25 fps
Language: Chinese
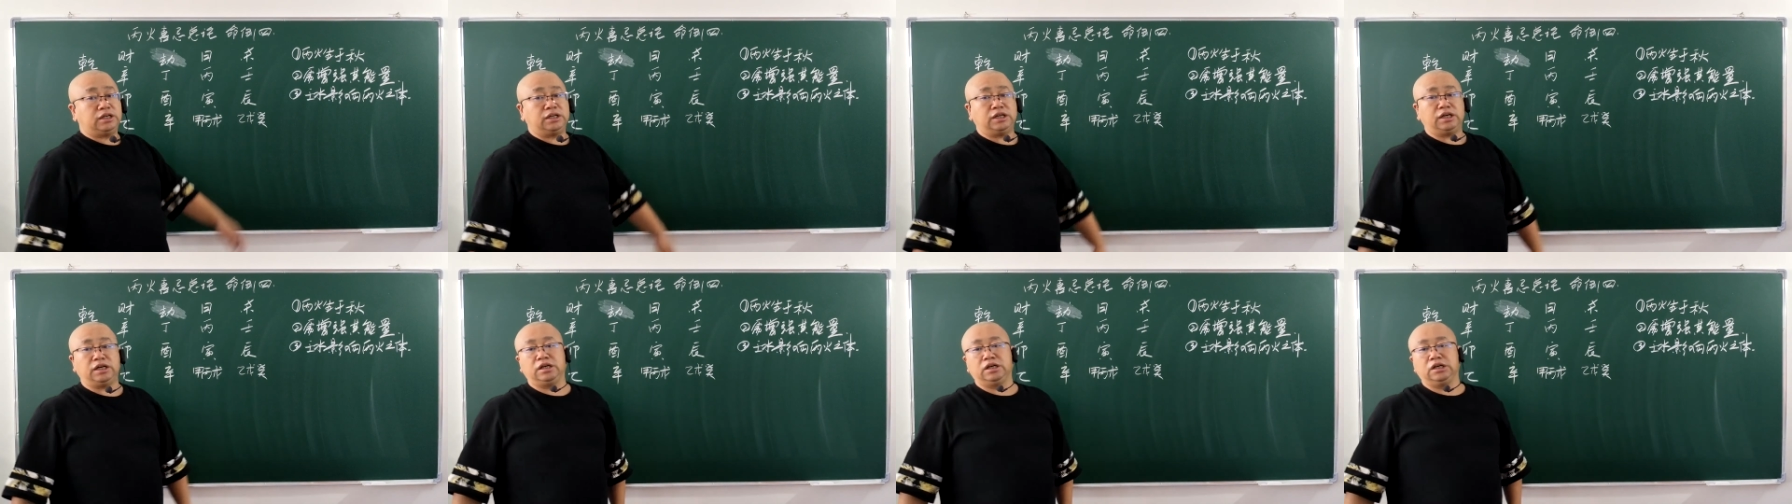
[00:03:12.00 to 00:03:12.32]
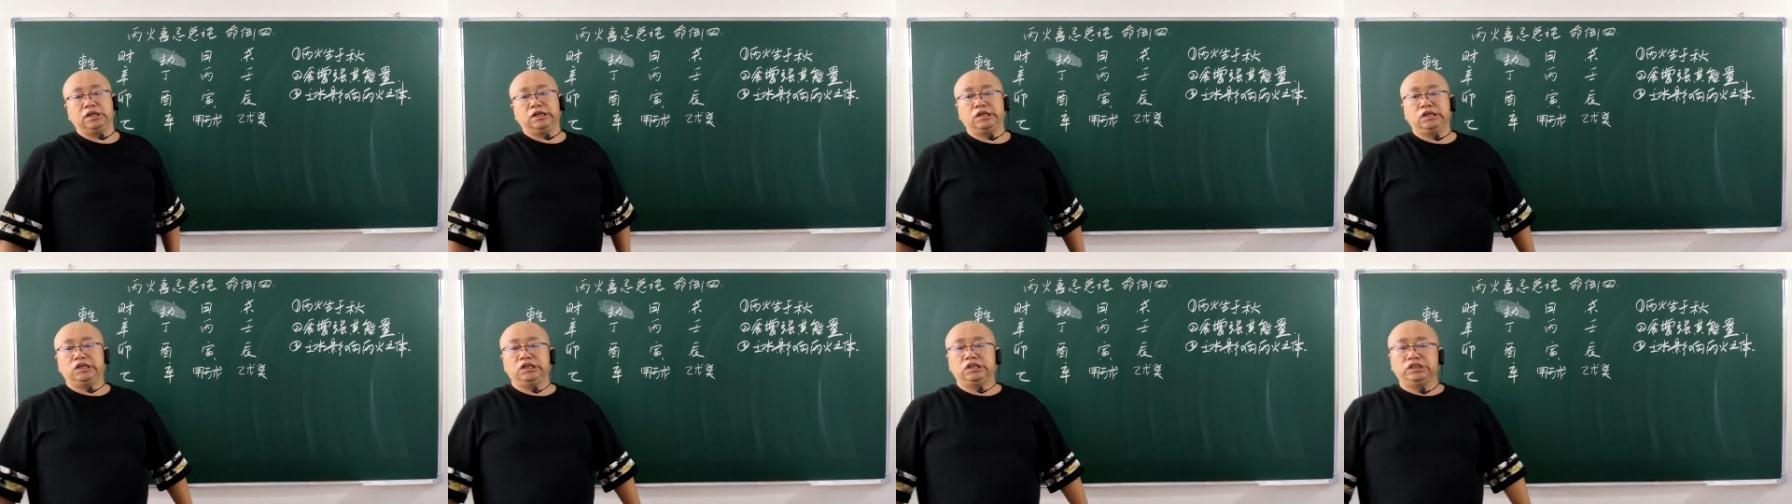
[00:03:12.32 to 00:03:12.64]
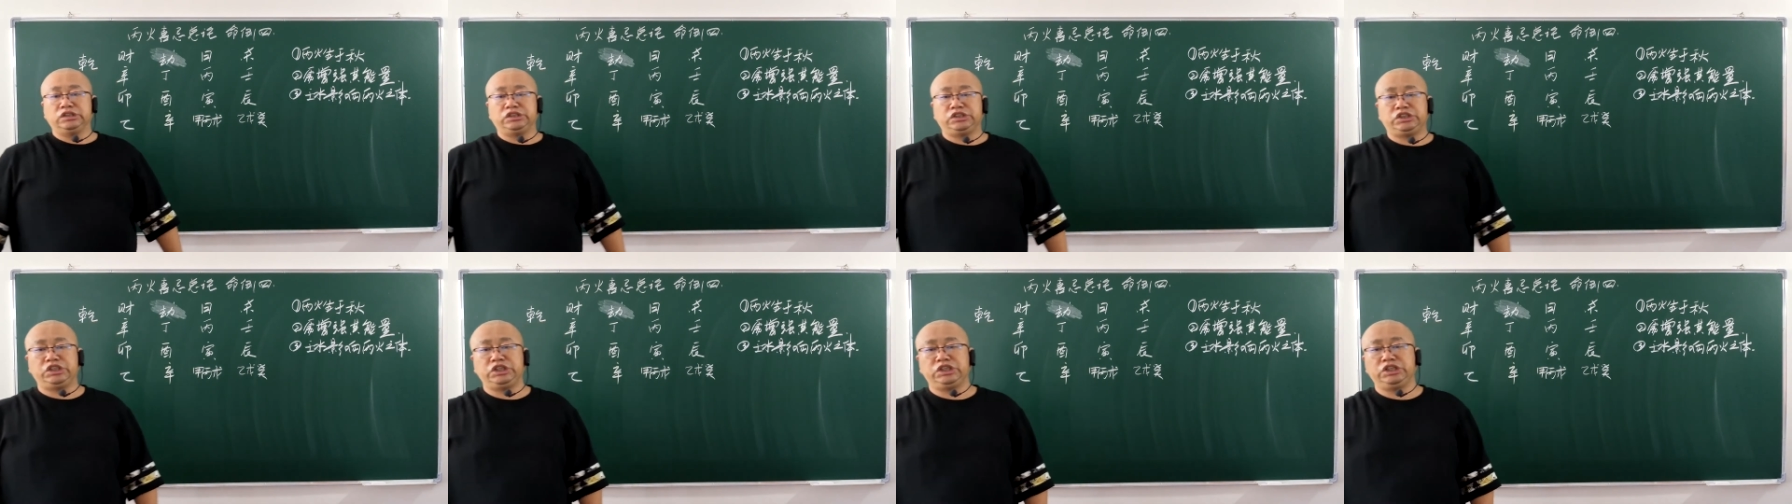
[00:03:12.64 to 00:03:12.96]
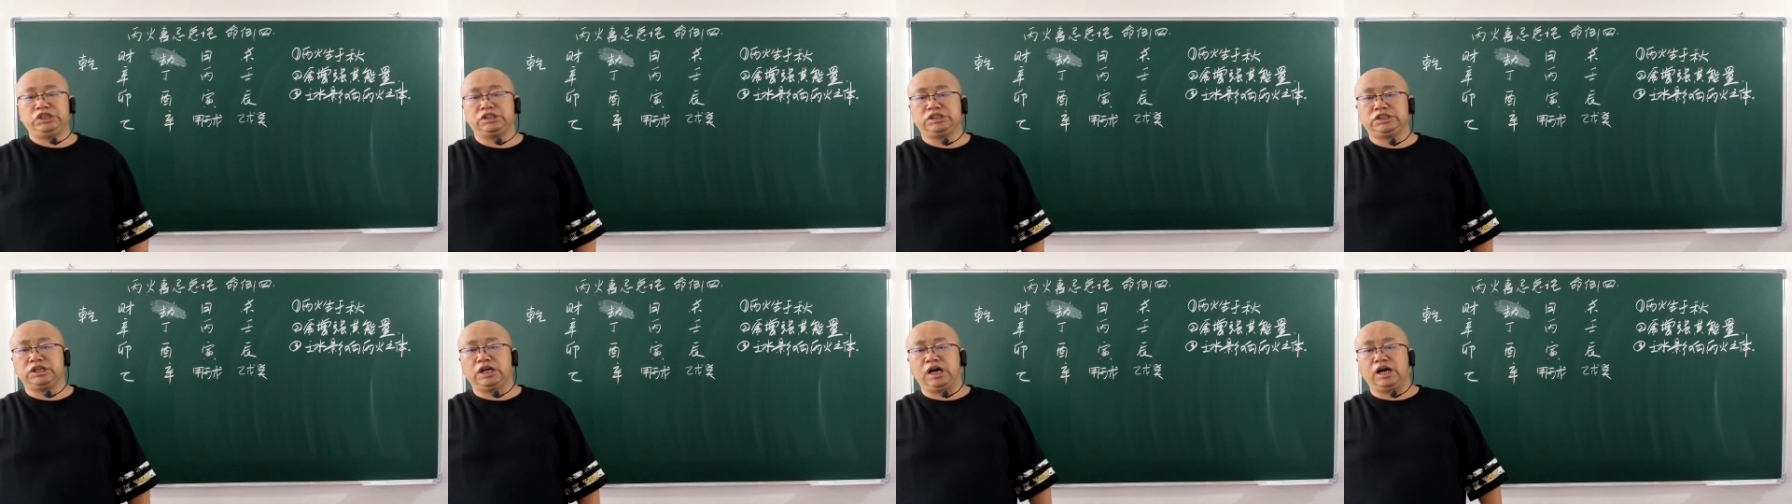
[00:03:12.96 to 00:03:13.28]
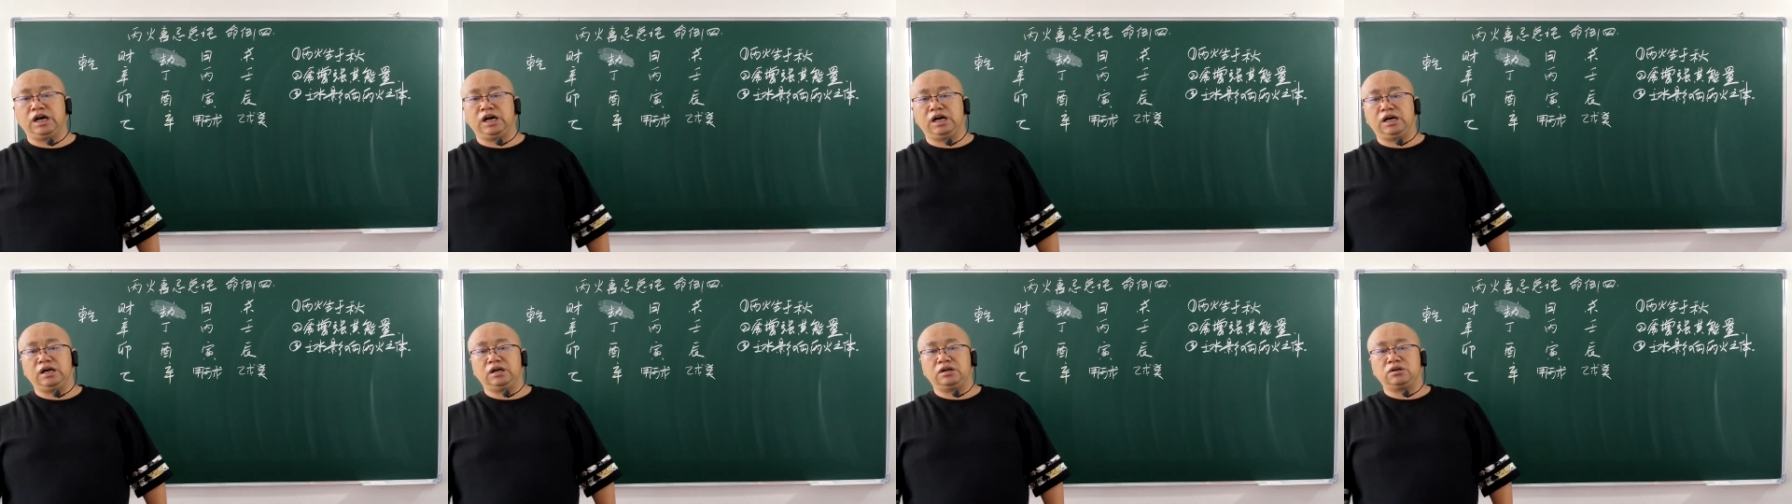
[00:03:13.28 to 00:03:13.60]
七煞攻
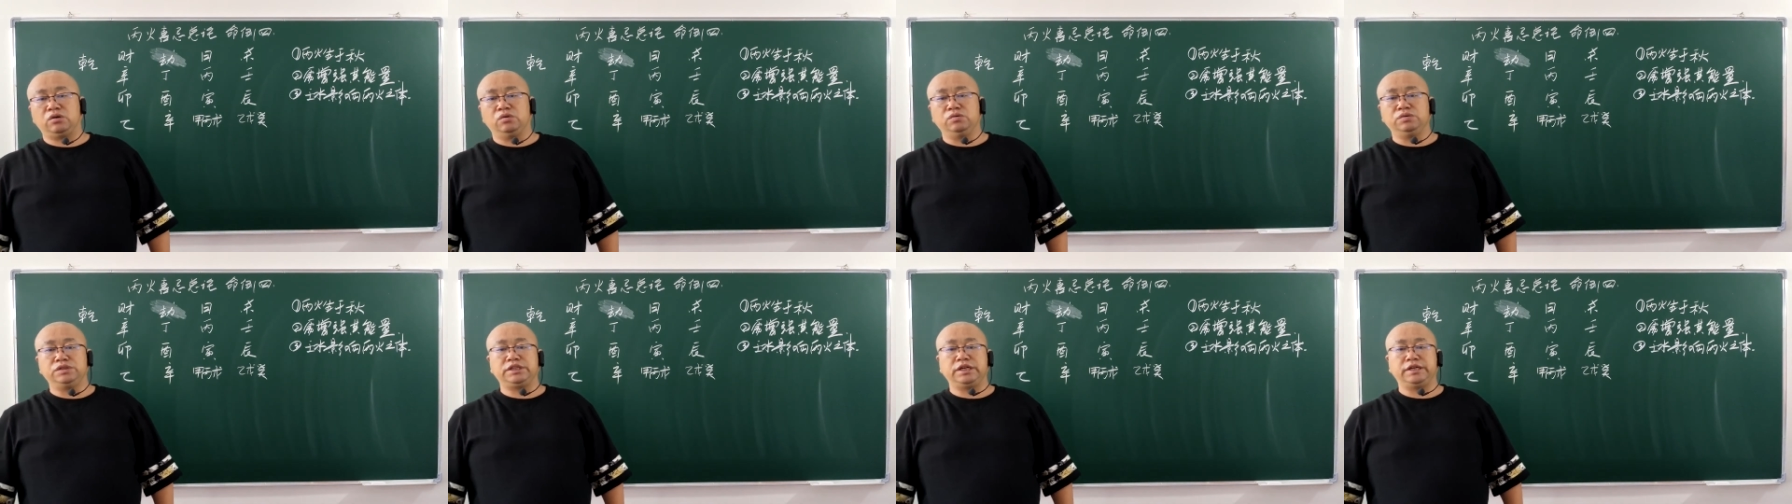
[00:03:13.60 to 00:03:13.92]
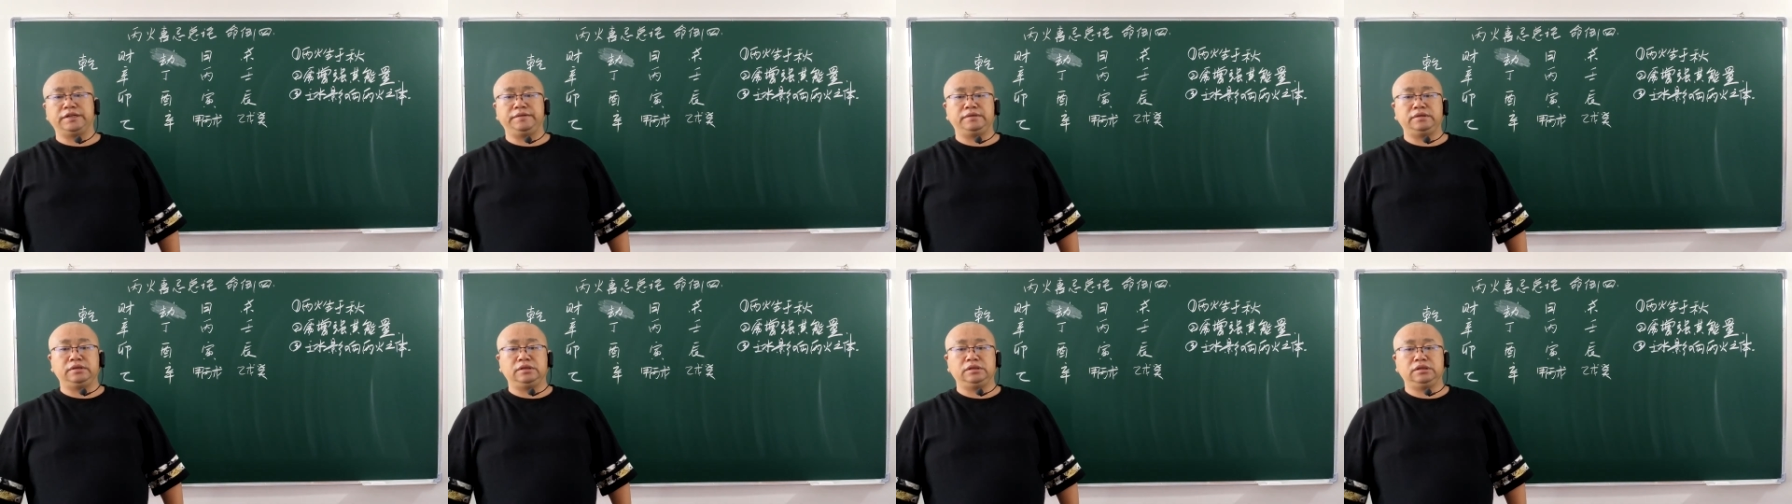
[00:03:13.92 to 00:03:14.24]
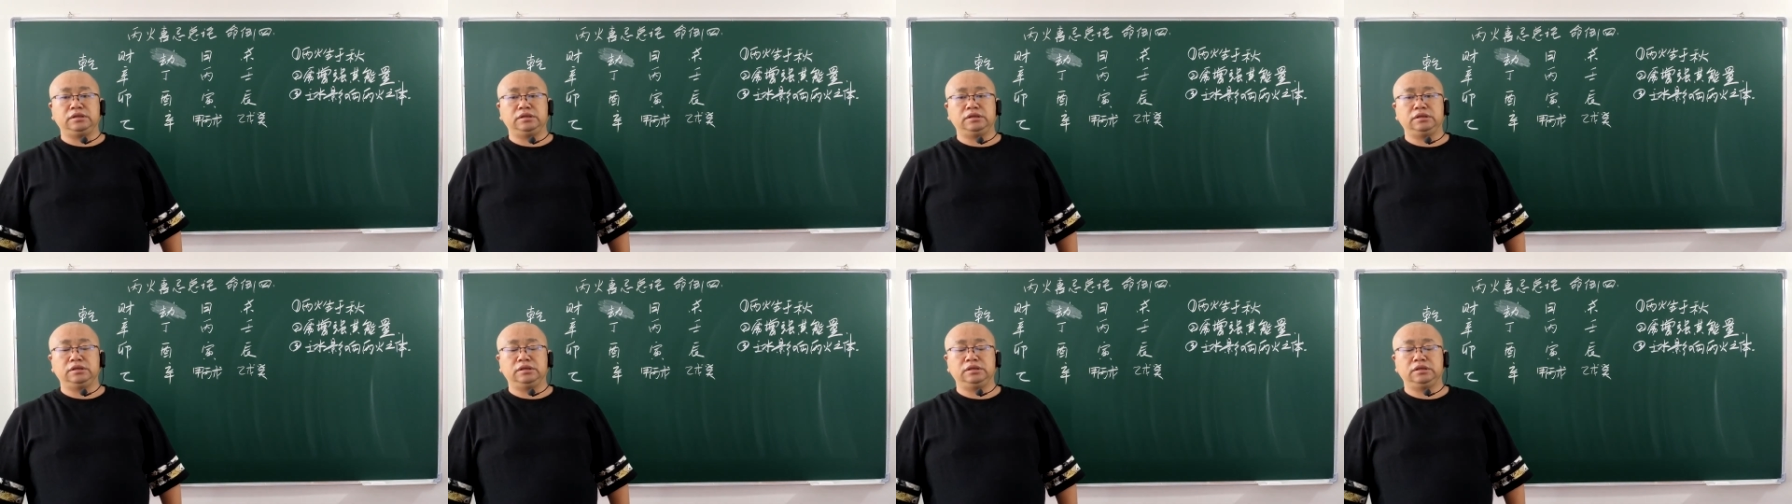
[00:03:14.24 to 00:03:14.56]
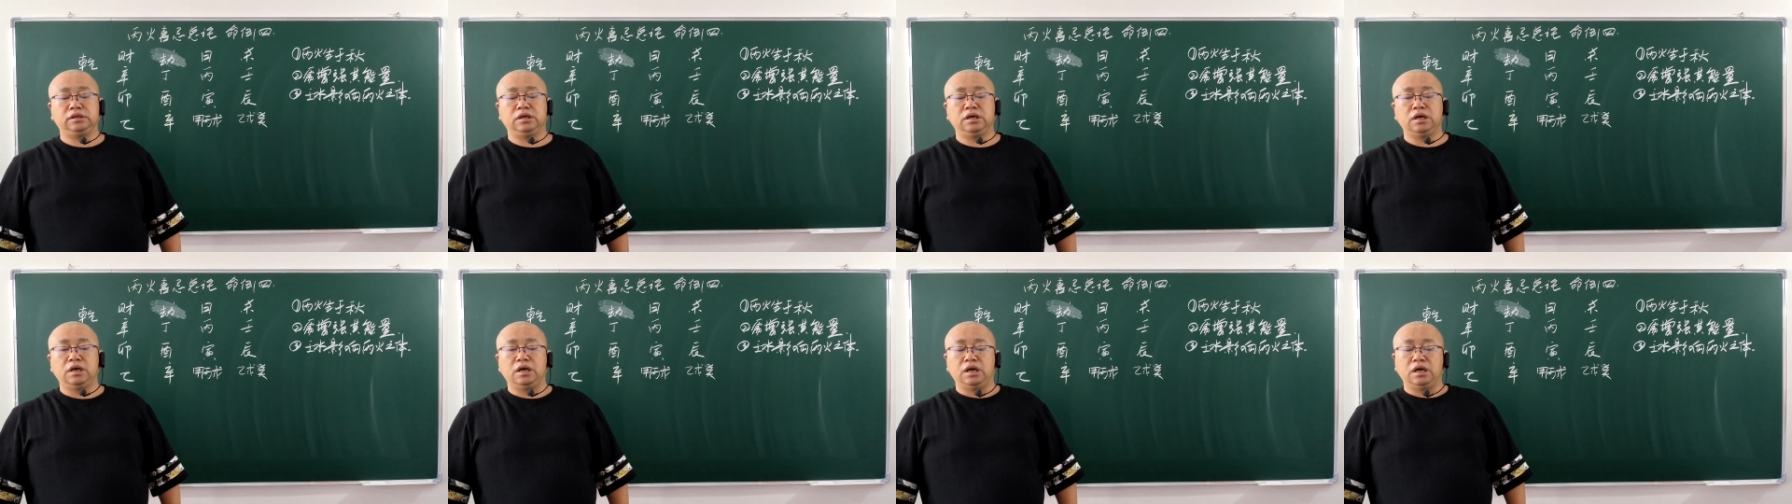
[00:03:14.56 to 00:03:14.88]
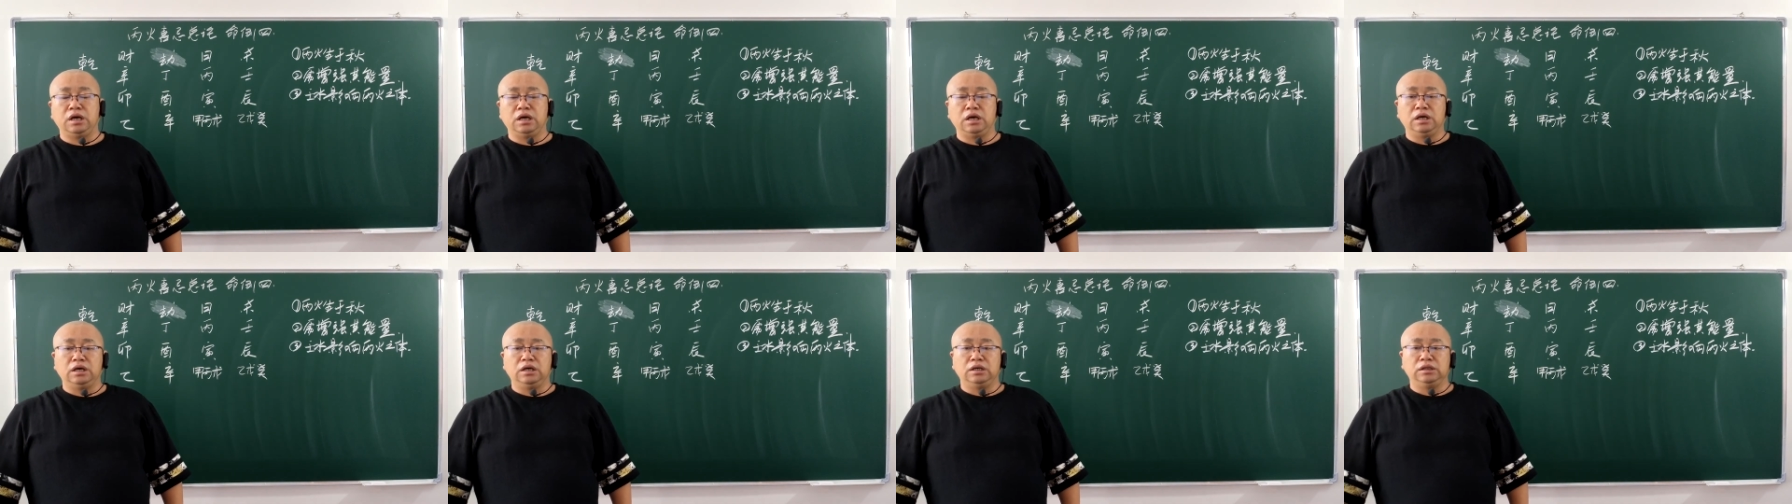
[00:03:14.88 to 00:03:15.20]
身。那
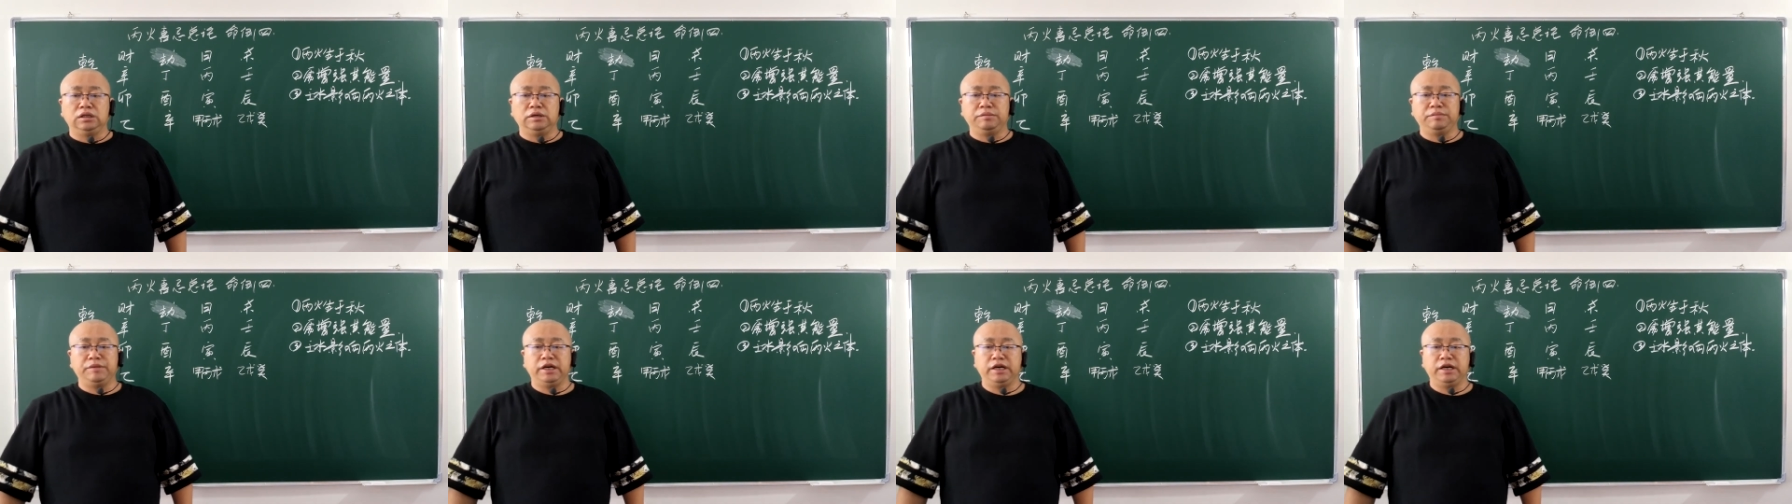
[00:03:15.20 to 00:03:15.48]
么，